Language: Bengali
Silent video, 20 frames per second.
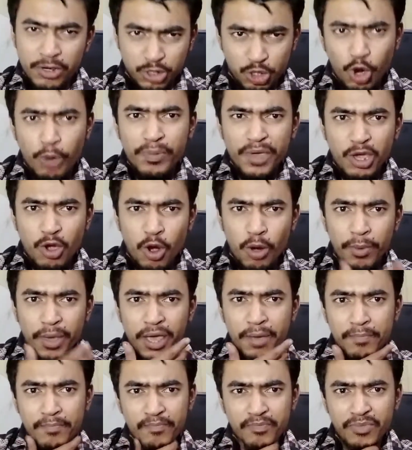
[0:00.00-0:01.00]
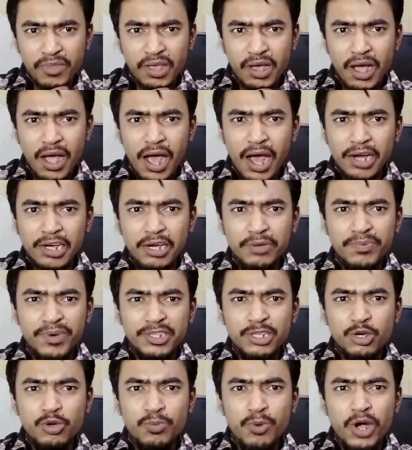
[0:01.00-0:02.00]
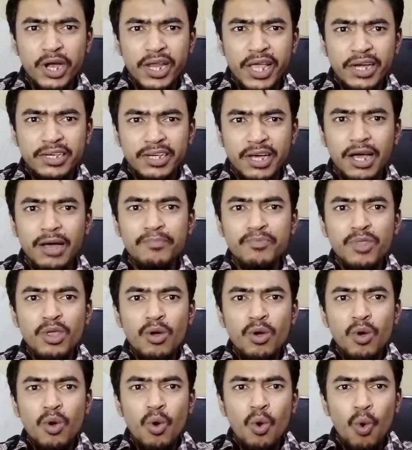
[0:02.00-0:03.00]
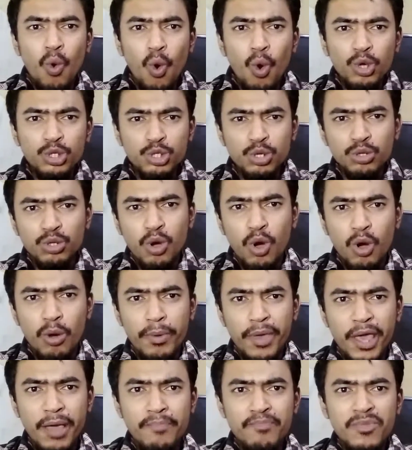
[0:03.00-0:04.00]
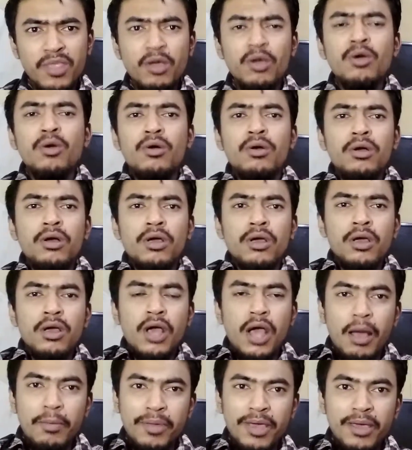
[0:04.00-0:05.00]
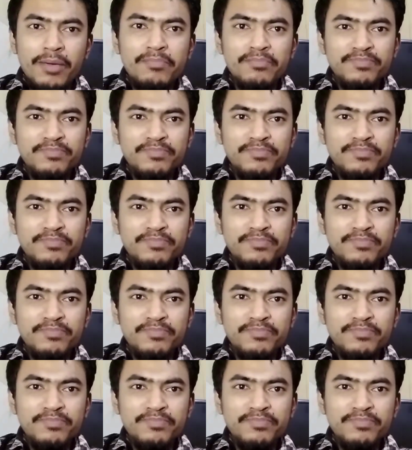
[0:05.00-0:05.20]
টপিক হবে হান্ড্রেড পারসেন্ট উপকারী একটা ওষুধ হবে আপনি